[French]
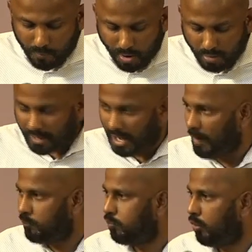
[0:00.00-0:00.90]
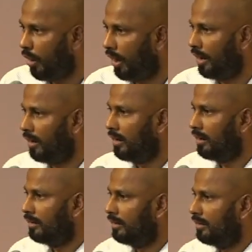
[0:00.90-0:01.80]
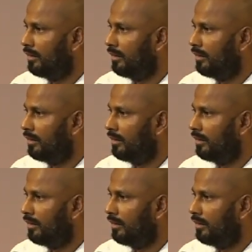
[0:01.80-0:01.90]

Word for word: pot ne manquera point.